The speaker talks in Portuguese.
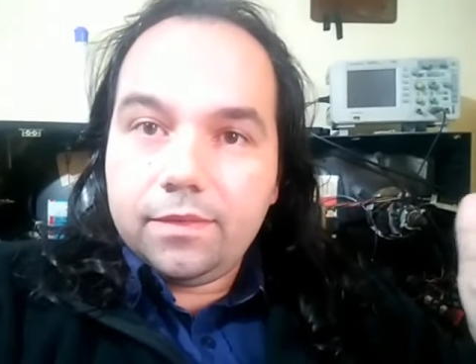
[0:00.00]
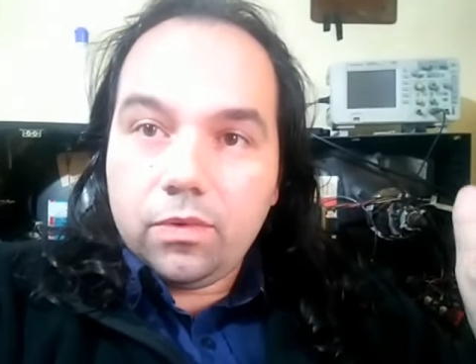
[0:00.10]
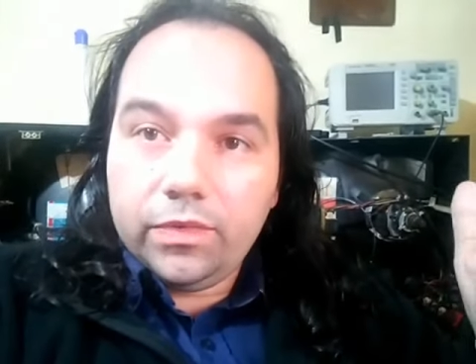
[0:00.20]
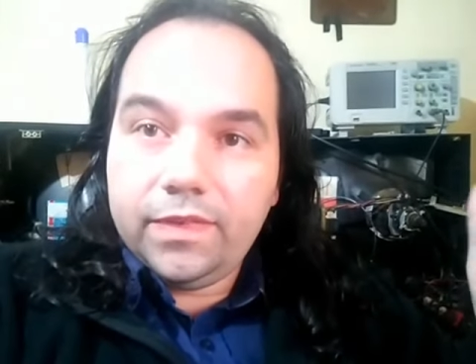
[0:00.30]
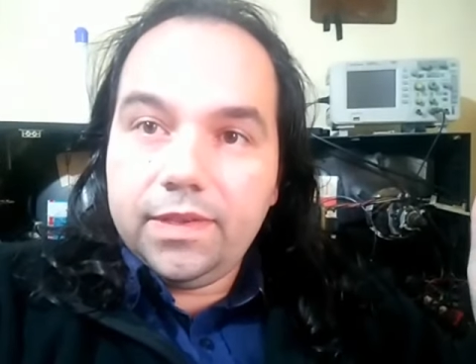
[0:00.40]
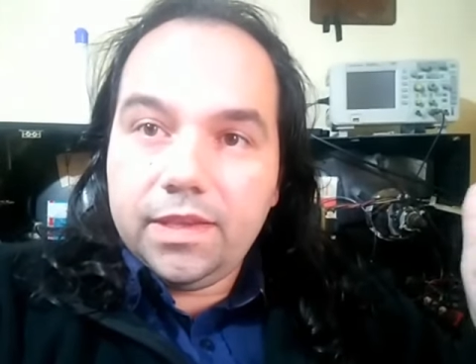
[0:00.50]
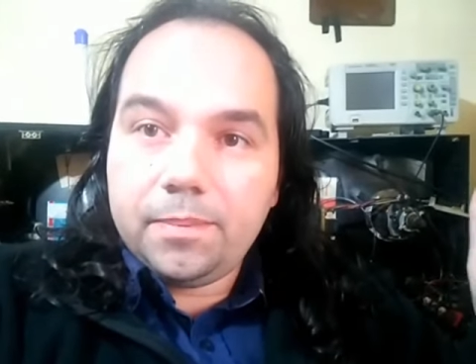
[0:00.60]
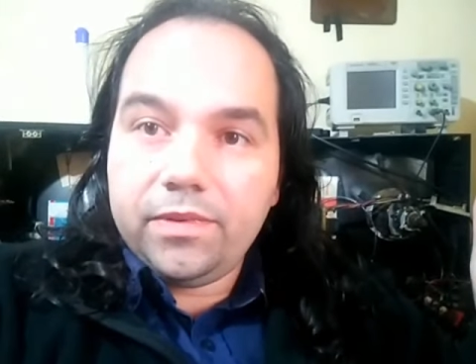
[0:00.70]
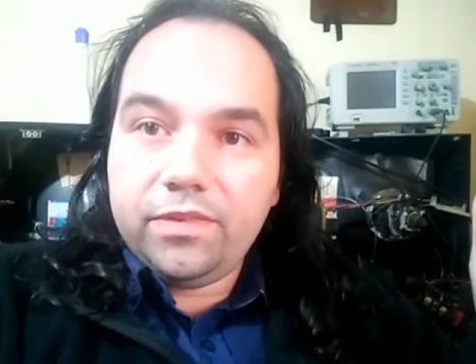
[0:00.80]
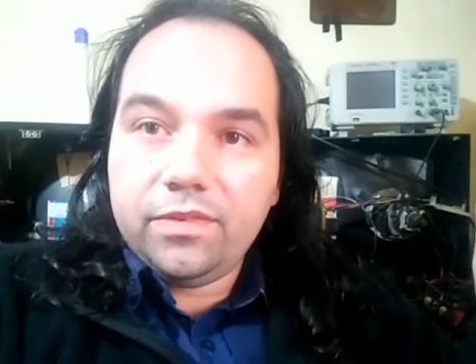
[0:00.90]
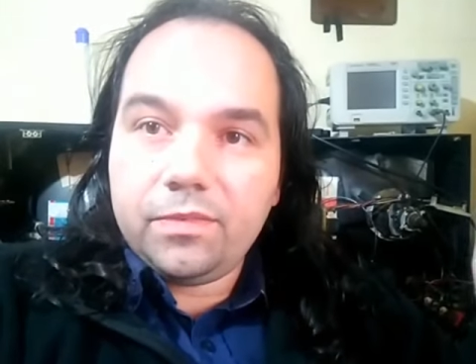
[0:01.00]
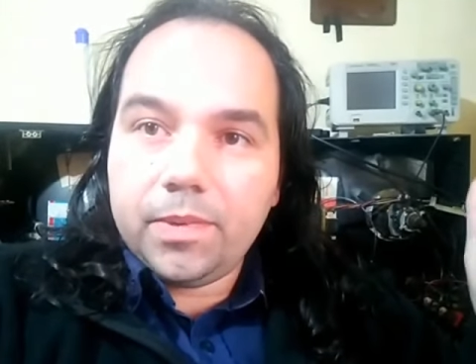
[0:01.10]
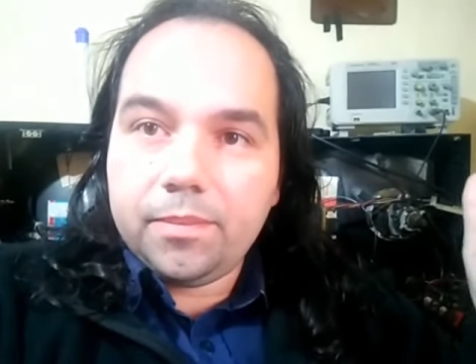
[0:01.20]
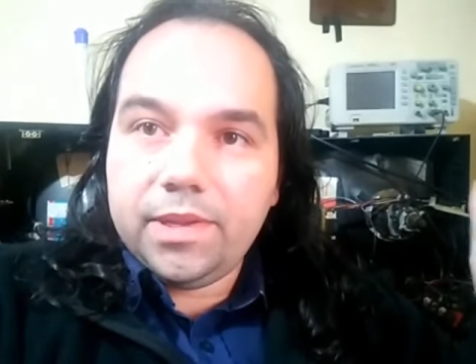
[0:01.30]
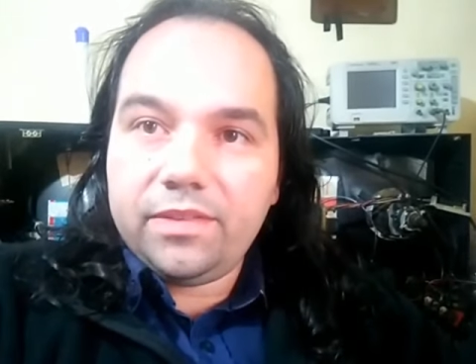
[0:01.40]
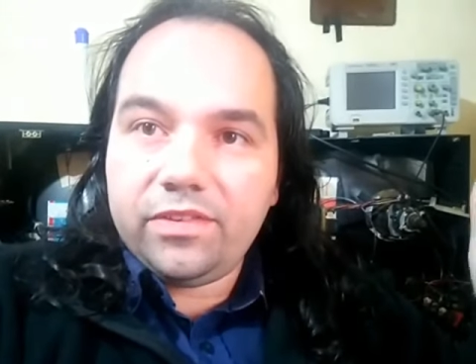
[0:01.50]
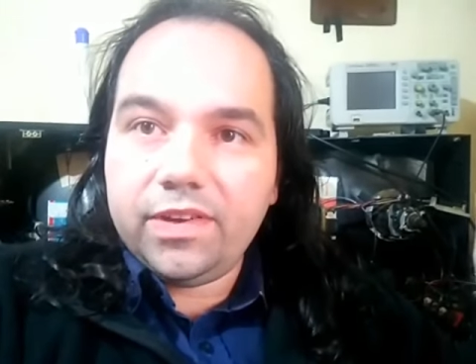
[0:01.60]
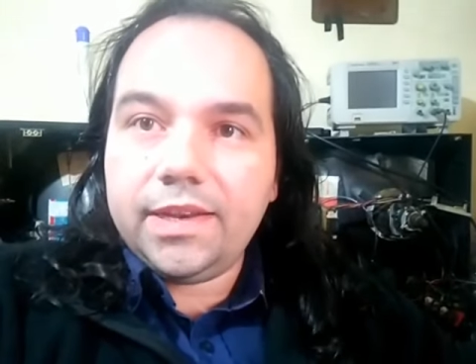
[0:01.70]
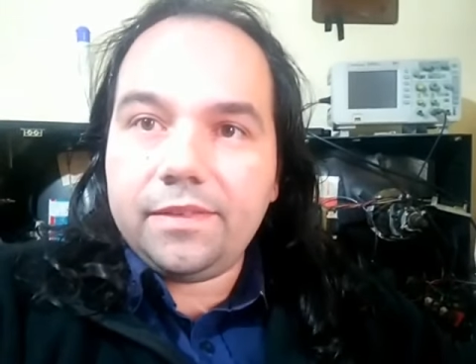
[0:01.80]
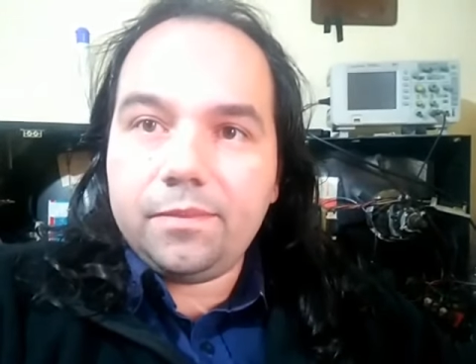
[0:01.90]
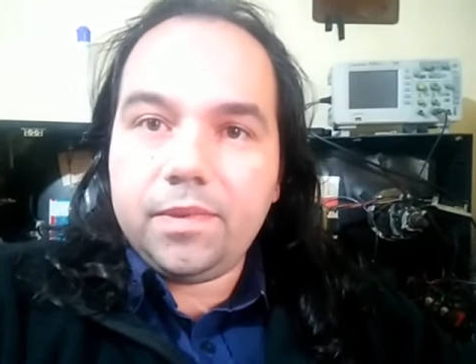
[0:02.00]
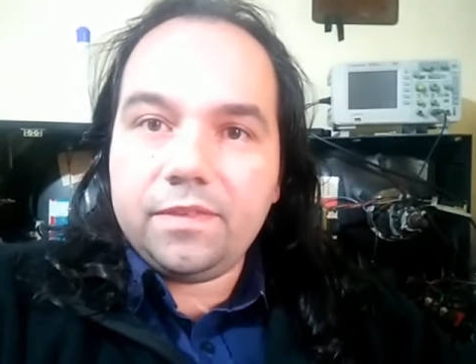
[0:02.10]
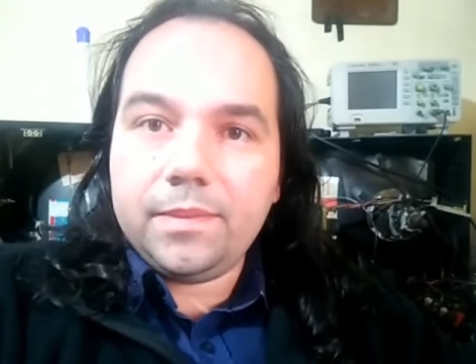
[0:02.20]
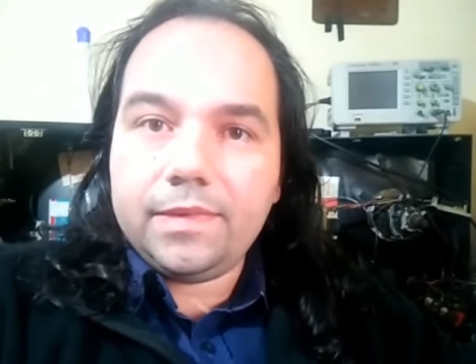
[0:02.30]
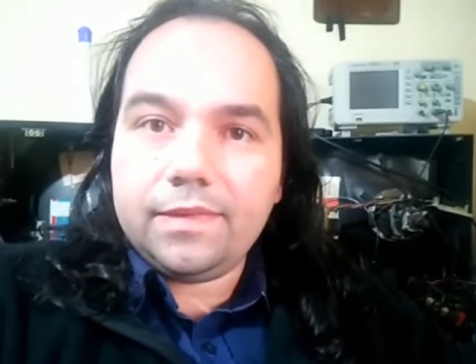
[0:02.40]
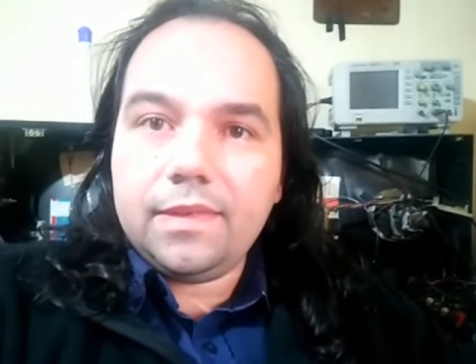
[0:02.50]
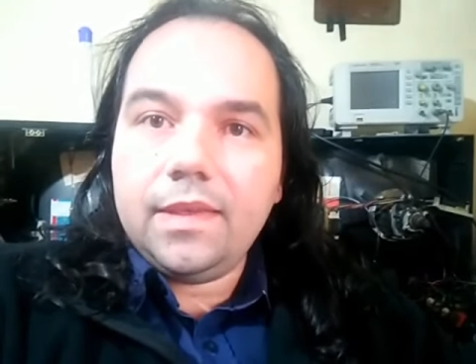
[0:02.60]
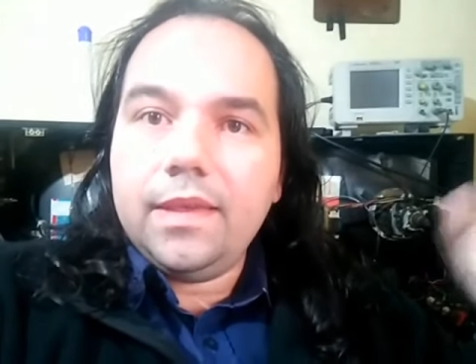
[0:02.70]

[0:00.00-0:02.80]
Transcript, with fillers: conseguir repetir o experimento e chegar nas mesmas.